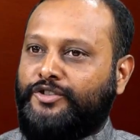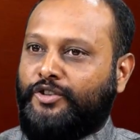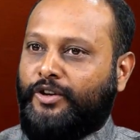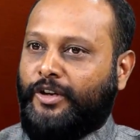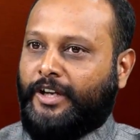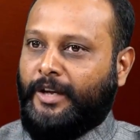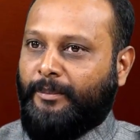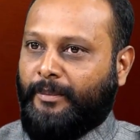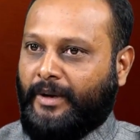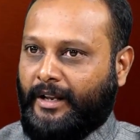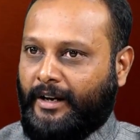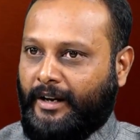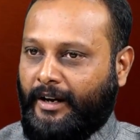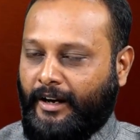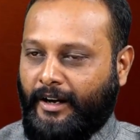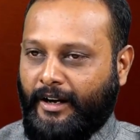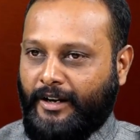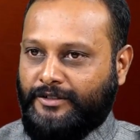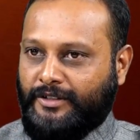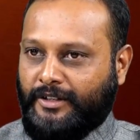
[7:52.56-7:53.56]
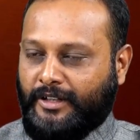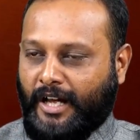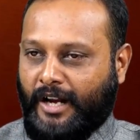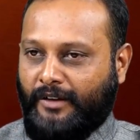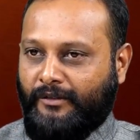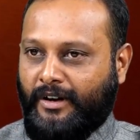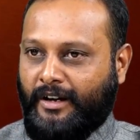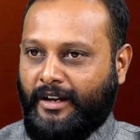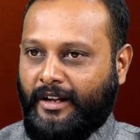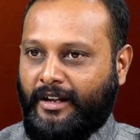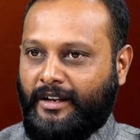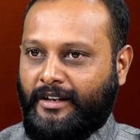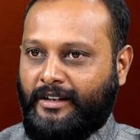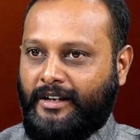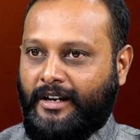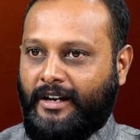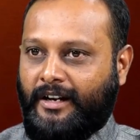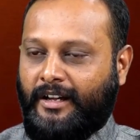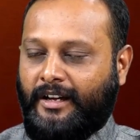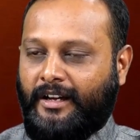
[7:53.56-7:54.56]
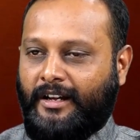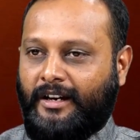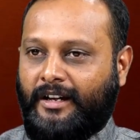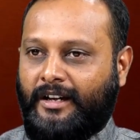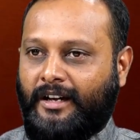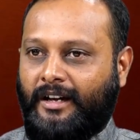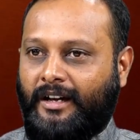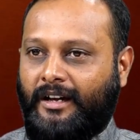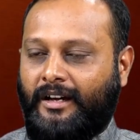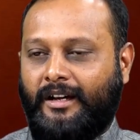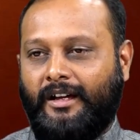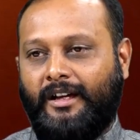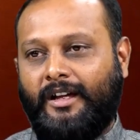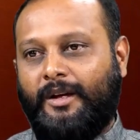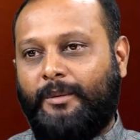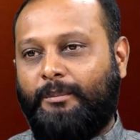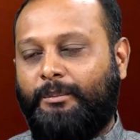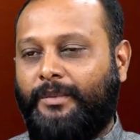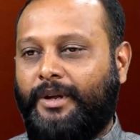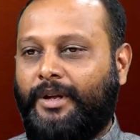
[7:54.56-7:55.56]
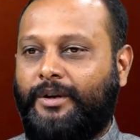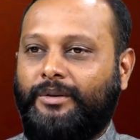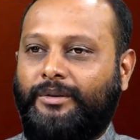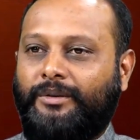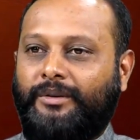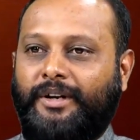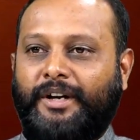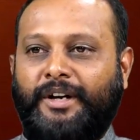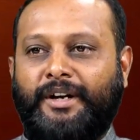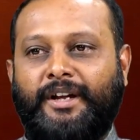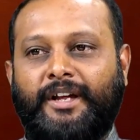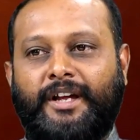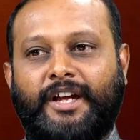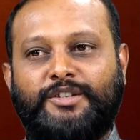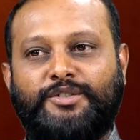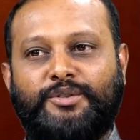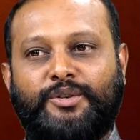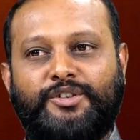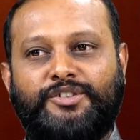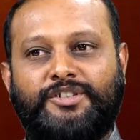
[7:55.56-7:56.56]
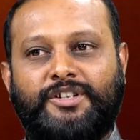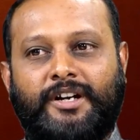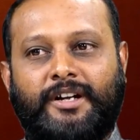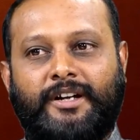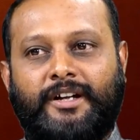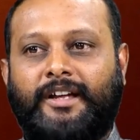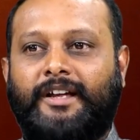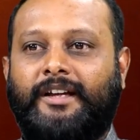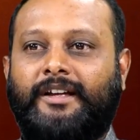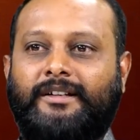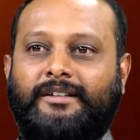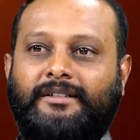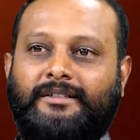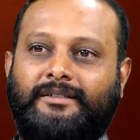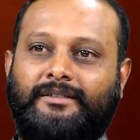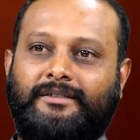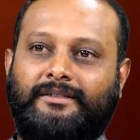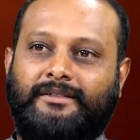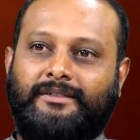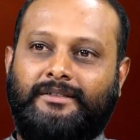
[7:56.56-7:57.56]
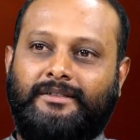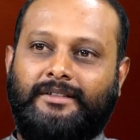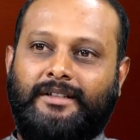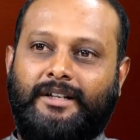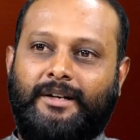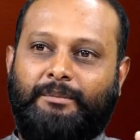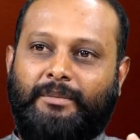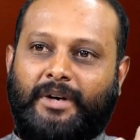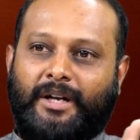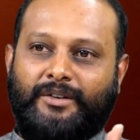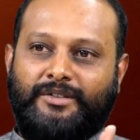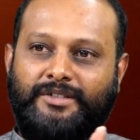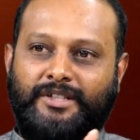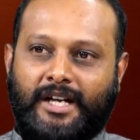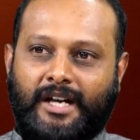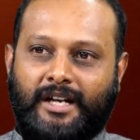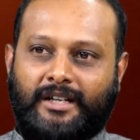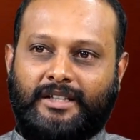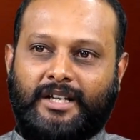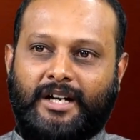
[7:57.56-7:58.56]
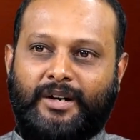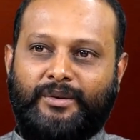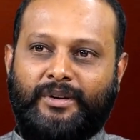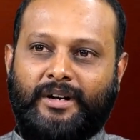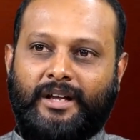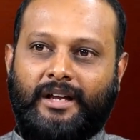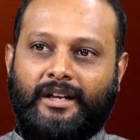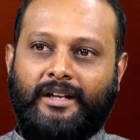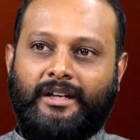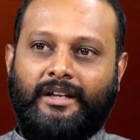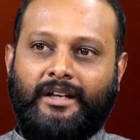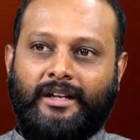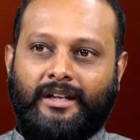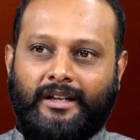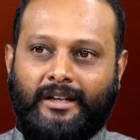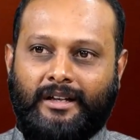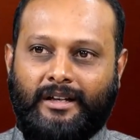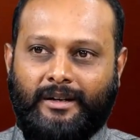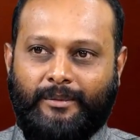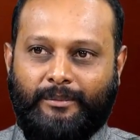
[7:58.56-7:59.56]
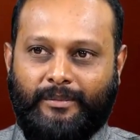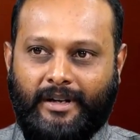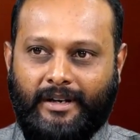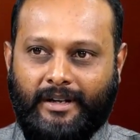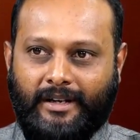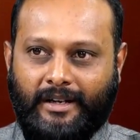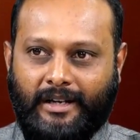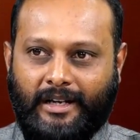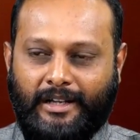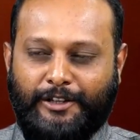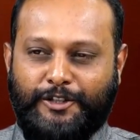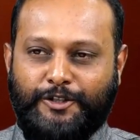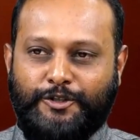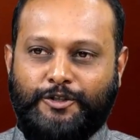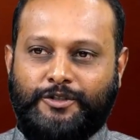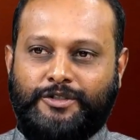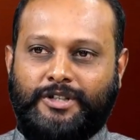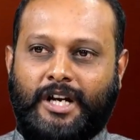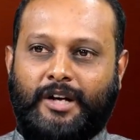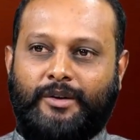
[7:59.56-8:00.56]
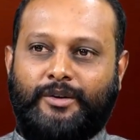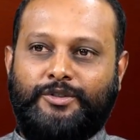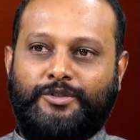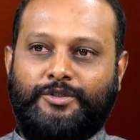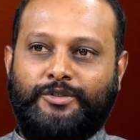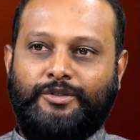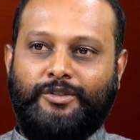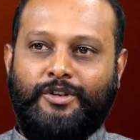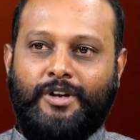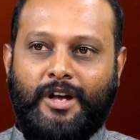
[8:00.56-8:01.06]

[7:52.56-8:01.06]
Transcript: లోకి మన రేడియేషన్ కన్వర్ట్ అయింది అంటే కనుక మీకు ఇండికేషన్ వచ్చినట్టే hmm. మనం జాగ్రత్తగా ఉండాలి మనకి హెల్త్ ఇష్యూస్ రావచ్చు